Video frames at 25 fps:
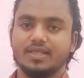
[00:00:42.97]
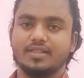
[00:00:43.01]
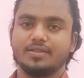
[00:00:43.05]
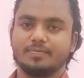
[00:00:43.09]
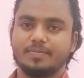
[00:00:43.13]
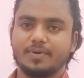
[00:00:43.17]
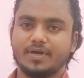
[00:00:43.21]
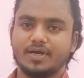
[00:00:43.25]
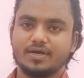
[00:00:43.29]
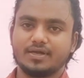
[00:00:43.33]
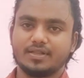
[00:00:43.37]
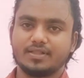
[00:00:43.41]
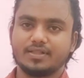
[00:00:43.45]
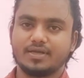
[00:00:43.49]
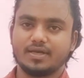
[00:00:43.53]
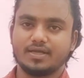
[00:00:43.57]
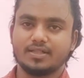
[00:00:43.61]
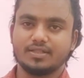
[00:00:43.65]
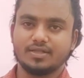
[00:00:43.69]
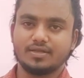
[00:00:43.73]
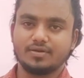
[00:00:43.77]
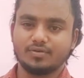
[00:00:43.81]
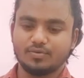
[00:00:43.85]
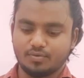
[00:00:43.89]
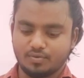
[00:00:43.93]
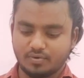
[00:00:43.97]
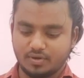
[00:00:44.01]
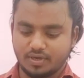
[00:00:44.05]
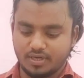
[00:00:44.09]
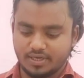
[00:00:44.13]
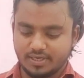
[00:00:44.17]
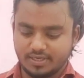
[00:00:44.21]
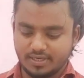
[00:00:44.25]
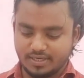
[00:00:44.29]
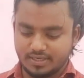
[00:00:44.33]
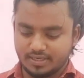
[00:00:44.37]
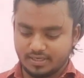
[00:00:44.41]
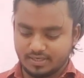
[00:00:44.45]
இது பார்க்கறதுக்கு அந்த
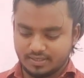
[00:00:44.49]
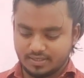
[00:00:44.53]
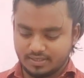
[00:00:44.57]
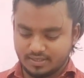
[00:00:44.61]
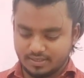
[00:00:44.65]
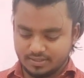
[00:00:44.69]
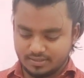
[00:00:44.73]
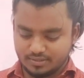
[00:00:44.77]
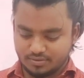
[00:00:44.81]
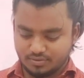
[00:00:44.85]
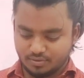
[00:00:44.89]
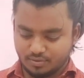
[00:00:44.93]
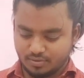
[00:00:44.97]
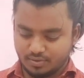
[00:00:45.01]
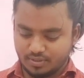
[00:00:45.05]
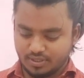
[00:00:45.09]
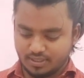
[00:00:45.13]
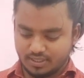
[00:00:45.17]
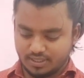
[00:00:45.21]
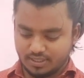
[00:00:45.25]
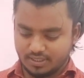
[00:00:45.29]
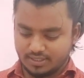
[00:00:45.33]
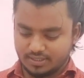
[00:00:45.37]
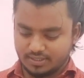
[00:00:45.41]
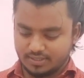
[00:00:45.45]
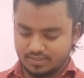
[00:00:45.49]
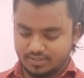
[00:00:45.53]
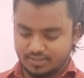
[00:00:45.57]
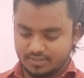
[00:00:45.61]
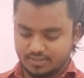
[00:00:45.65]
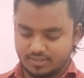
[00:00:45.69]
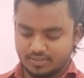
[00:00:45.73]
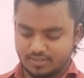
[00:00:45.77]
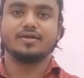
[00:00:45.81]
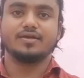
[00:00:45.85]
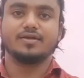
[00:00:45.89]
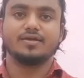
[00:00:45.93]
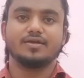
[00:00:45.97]
குவாலிட்டியாக இருக்குன்னு தோணலை
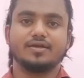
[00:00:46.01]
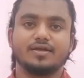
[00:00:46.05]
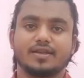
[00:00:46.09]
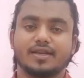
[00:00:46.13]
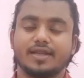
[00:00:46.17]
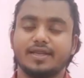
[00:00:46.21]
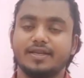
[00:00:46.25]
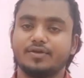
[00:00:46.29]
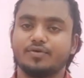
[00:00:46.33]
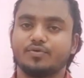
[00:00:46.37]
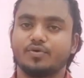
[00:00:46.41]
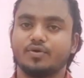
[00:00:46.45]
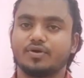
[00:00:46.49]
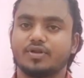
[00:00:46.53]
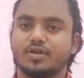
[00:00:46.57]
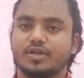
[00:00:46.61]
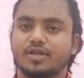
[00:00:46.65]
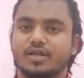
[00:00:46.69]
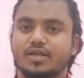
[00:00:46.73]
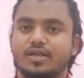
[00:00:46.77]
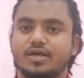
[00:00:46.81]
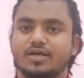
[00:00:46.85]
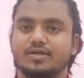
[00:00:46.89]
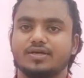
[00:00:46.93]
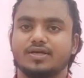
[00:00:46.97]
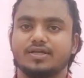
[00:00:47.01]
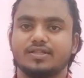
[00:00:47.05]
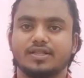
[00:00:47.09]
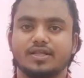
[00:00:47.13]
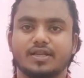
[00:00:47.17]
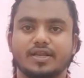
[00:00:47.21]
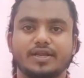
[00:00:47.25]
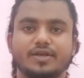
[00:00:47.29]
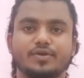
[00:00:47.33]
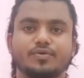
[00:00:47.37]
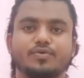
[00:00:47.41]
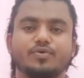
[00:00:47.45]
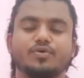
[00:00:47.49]
ரெயின் கோட் இருக்கு இல்லையா அந்த
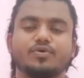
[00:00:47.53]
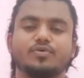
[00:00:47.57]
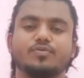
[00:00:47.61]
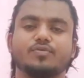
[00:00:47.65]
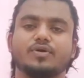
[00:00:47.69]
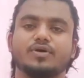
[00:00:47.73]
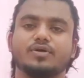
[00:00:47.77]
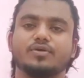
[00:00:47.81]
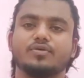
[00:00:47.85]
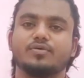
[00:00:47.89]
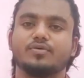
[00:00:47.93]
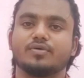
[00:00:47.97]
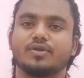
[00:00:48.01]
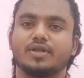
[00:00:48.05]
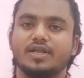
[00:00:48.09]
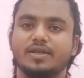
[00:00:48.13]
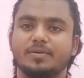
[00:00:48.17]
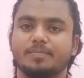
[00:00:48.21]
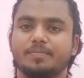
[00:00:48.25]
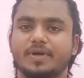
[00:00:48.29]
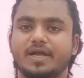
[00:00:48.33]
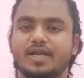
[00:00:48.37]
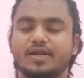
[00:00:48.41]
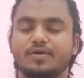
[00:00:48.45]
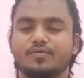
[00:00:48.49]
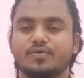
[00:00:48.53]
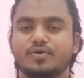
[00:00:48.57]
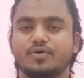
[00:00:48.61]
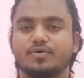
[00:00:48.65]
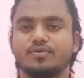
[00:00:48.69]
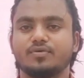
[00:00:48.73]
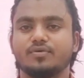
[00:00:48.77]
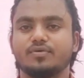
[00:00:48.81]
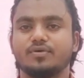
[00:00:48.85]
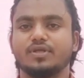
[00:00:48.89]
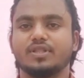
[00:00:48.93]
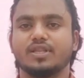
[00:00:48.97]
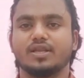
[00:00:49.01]
ரெயின் கோட் வாங்கணும் ரெயின் பேண்ட்
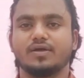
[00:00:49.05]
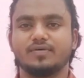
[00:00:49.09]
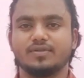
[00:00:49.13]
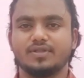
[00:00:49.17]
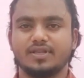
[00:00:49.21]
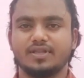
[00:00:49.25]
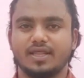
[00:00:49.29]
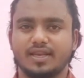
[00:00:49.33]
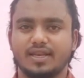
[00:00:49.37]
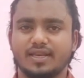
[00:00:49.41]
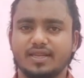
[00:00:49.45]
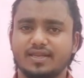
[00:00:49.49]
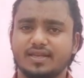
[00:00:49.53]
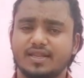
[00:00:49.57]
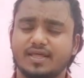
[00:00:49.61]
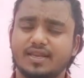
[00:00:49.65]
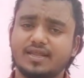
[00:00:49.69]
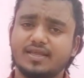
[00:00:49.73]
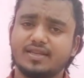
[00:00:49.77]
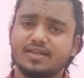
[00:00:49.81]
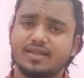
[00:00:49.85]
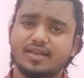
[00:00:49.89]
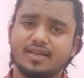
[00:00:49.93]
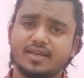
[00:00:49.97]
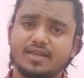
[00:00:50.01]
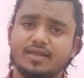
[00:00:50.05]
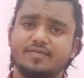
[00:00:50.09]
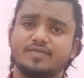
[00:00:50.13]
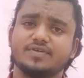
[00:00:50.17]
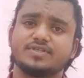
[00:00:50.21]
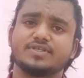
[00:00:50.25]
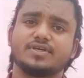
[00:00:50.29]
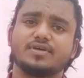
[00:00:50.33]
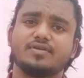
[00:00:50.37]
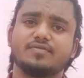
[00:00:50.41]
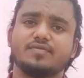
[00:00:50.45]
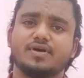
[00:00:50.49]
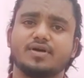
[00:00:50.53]
வாங்கணும் இதெல்லாம் வந்து நிறைய நிறைய நிறைய
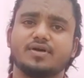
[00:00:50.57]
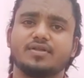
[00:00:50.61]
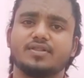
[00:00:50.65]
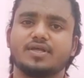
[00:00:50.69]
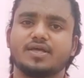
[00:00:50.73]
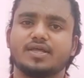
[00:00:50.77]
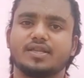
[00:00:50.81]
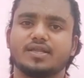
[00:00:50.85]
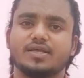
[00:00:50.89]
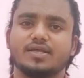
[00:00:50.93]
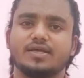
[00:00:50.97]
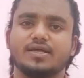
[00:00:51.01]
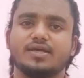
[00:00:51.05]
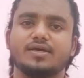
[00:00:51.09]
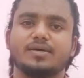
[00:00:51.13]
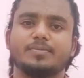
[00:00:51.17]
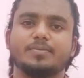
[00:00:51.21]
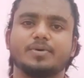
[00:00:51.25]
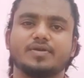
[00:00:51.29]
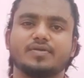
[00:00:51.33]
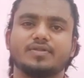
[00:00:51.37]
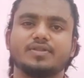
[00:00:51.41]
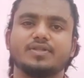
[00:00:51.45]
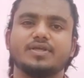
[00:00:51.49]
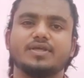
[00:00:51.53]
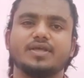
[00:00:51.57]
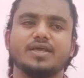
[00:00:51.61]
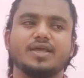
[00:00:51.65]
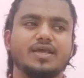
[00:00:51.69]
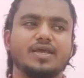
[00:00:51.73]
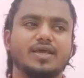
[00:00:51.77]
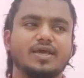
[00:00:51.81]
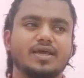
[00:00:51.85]
விஷயங்கள் வாங்குறதா இருக்குங்க பட் வந்து